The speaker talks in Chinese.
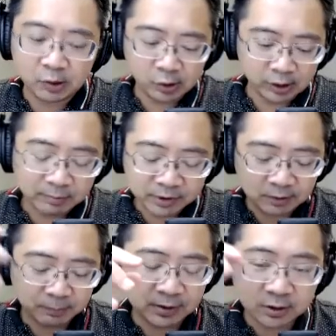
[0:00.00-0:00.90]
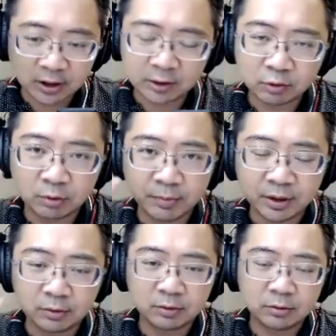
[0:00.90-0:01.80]
因为他们自己本身交易所没
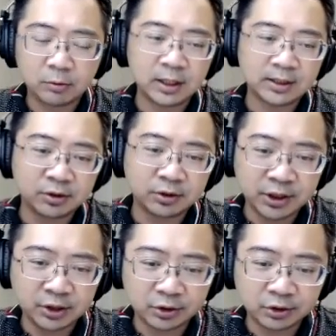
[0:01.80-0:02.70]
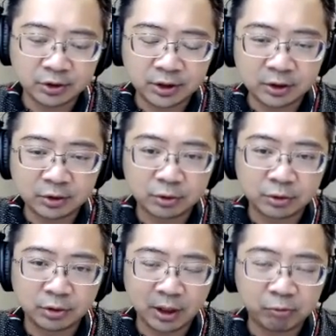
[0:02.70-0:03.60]
有花这个精神时间
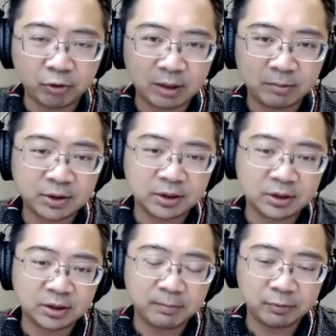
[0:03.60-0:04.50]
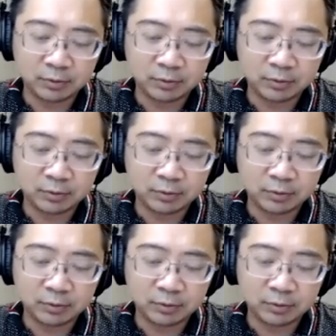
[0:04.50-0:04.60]
去 upgrade 他们自己内部